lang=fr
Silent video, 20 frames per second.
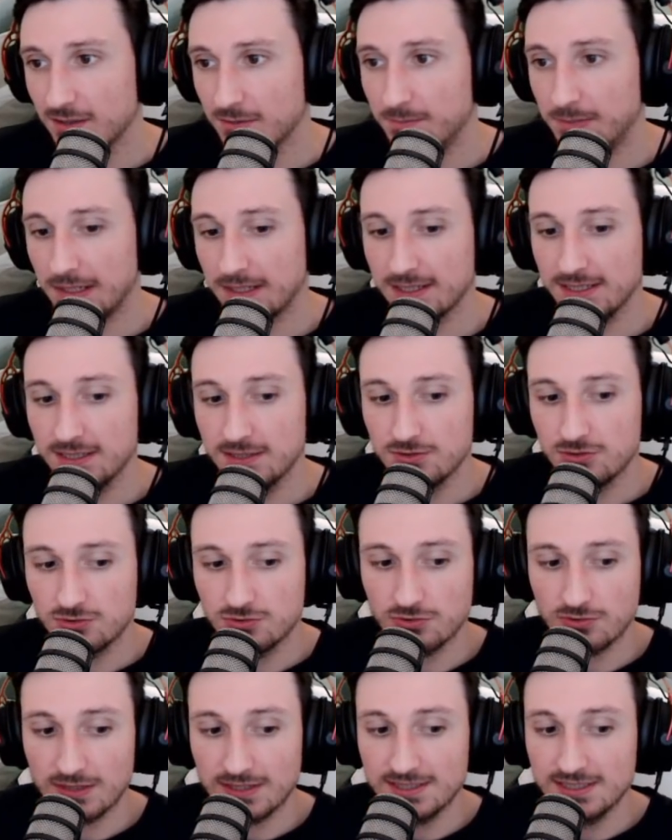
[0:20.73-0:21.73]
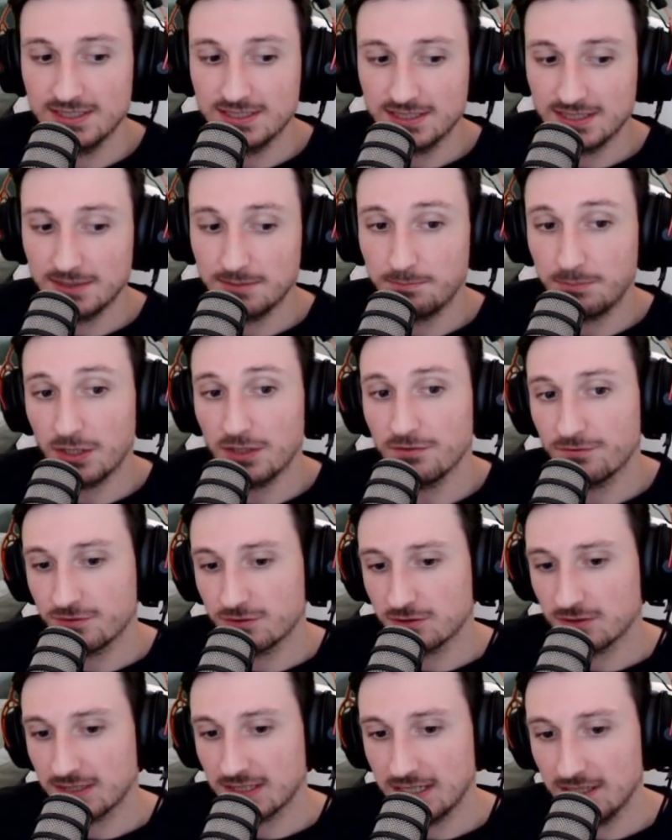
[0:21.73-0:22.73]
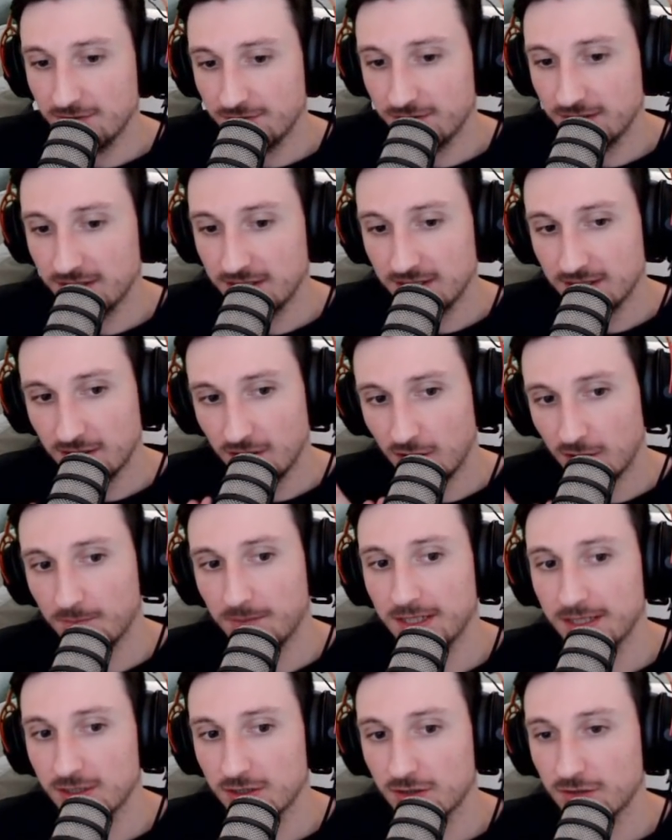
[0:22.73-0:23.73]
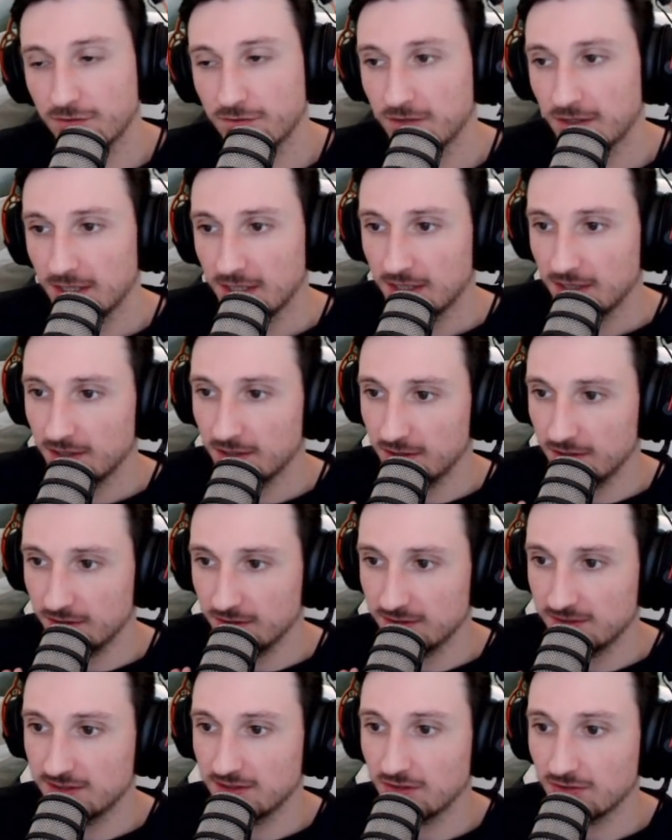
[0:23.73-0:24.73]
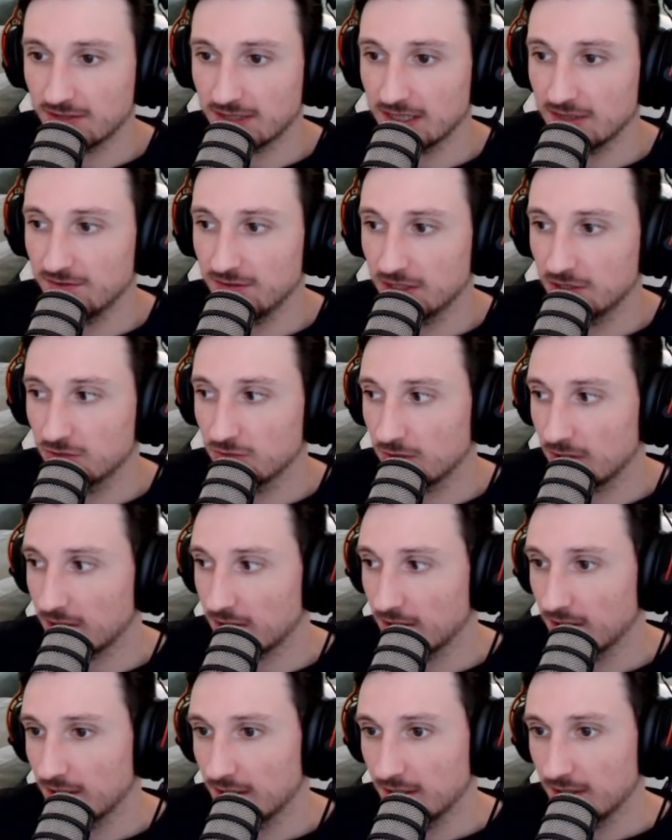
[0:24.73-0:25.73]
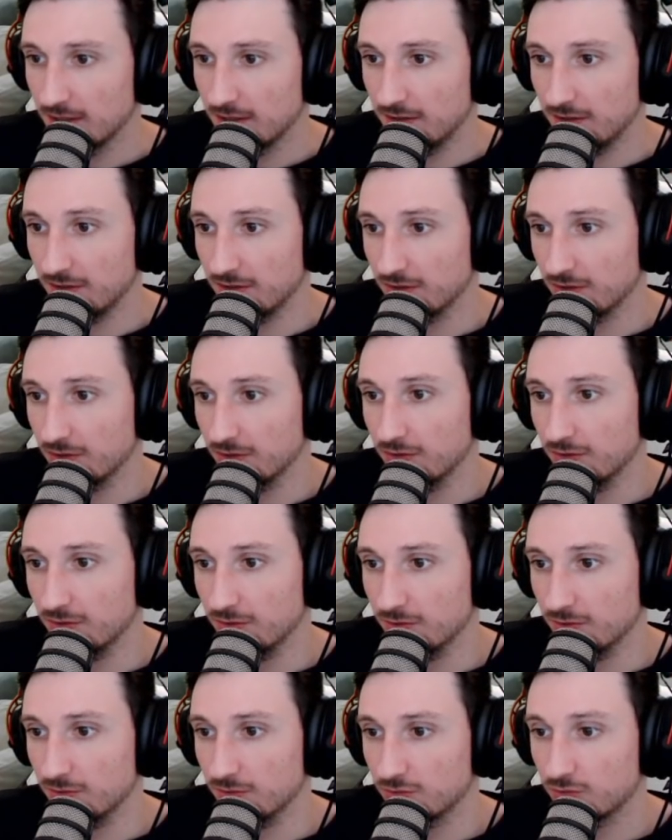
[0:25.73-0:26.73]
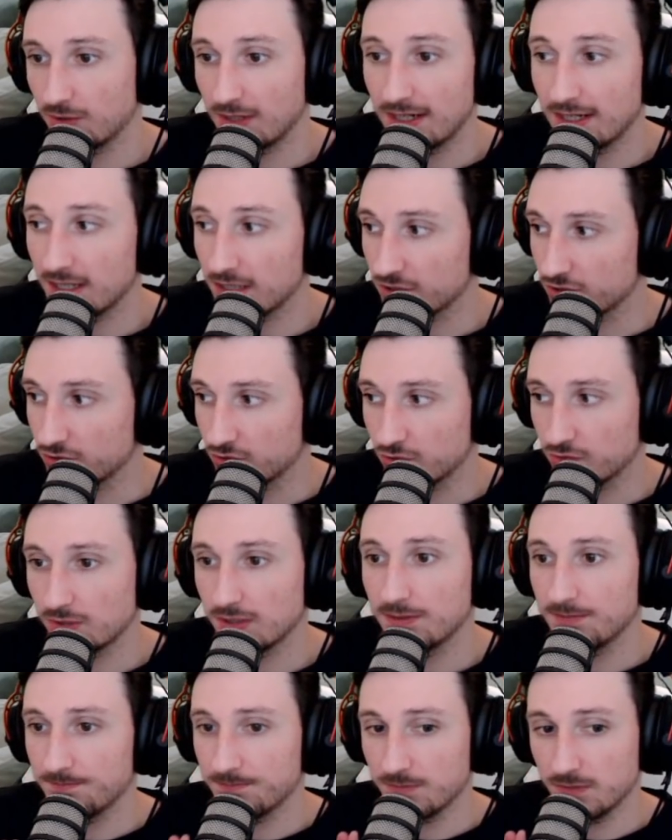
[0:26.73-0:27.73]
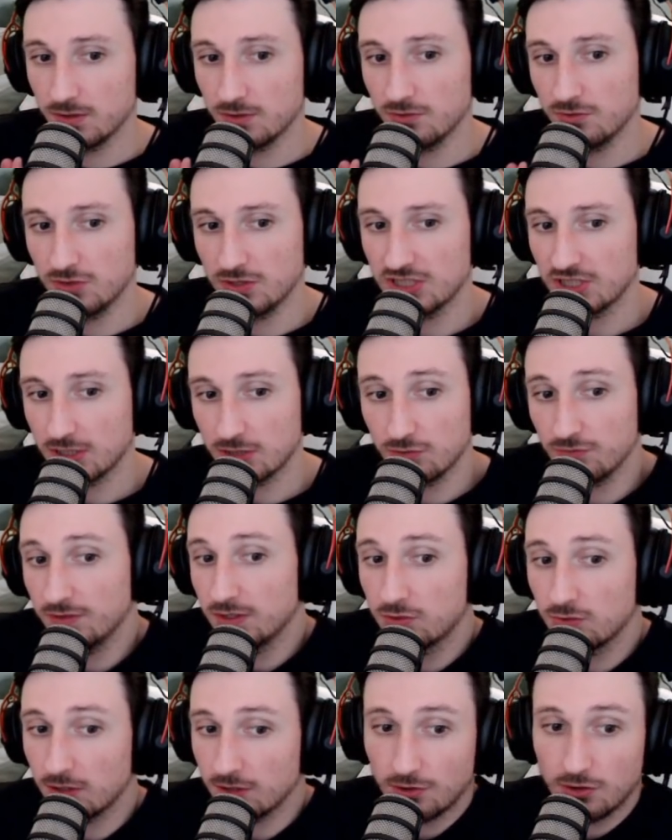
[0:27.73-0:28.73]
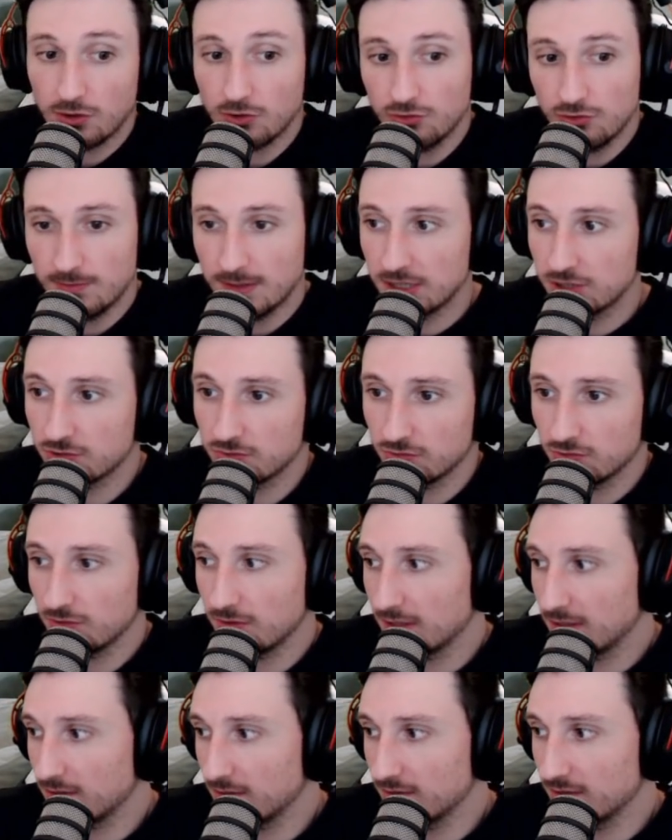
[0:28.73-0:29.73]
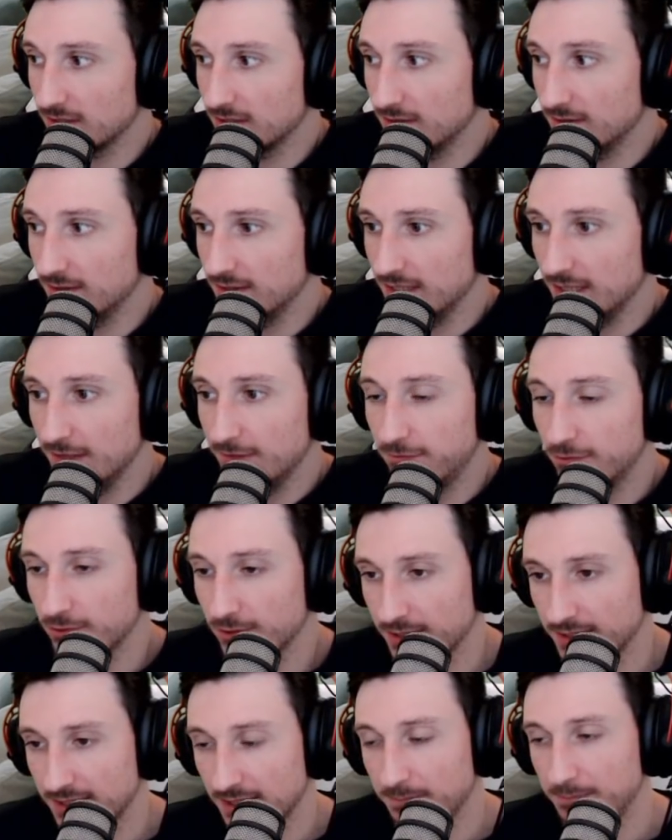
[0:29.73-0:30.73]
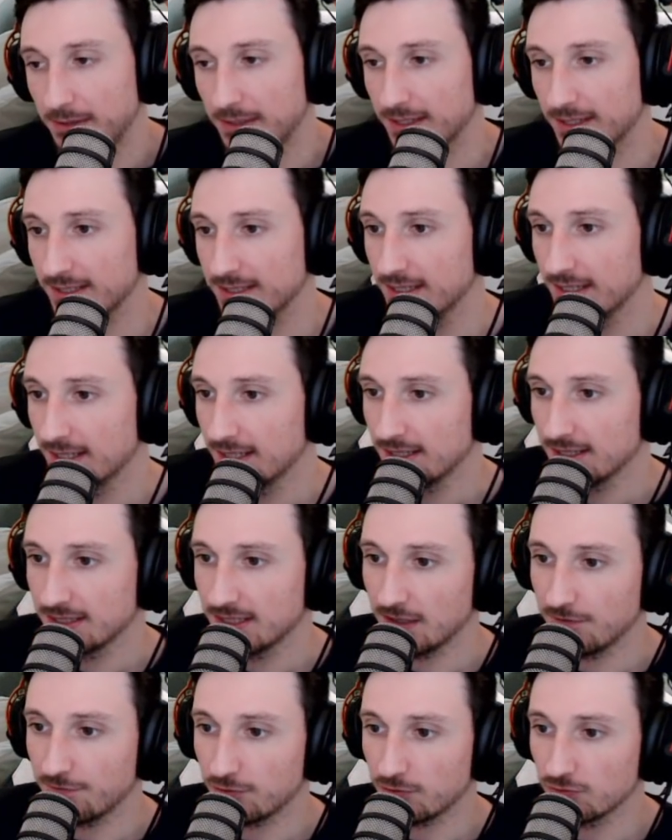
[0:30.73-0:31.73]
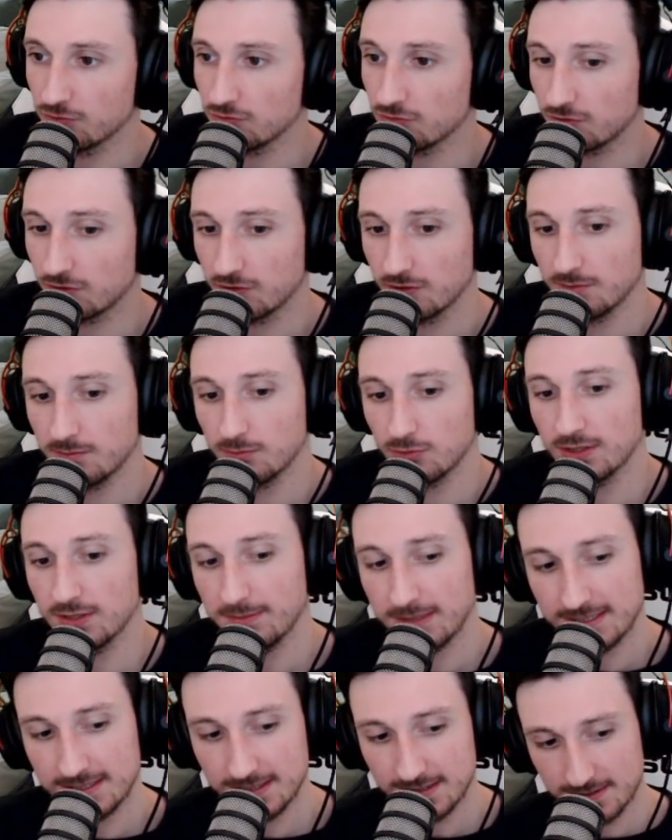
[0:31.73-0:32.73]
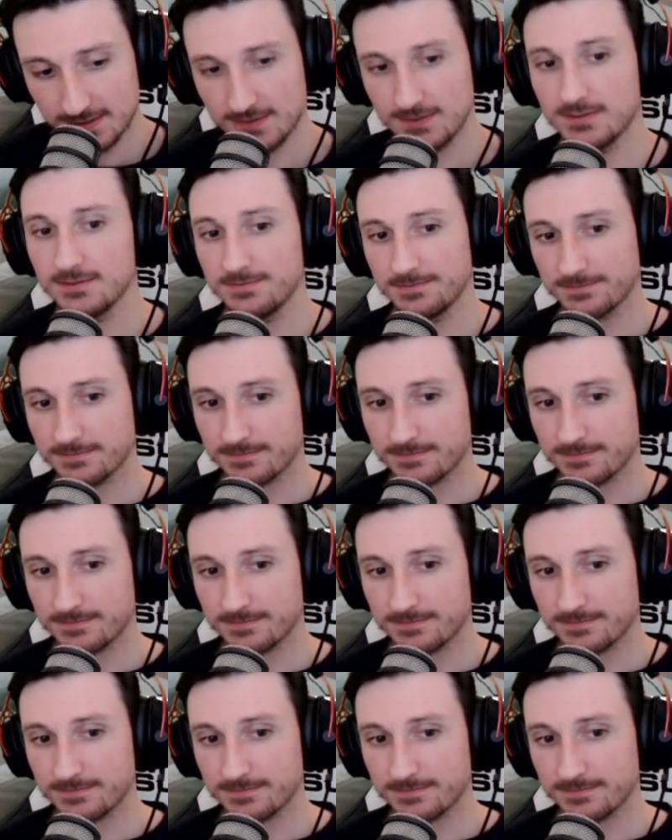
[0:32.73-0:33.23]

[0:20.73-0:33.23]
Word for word: Paris, du coup, on l'a dit, qui peuvent se qualifier en playoffs en cas de victoire euh, soit large, soit euh, déjà de victoire dans leurs deux matchs contre Atlanta et Florida. Paris qui affronte donc mon Némésis,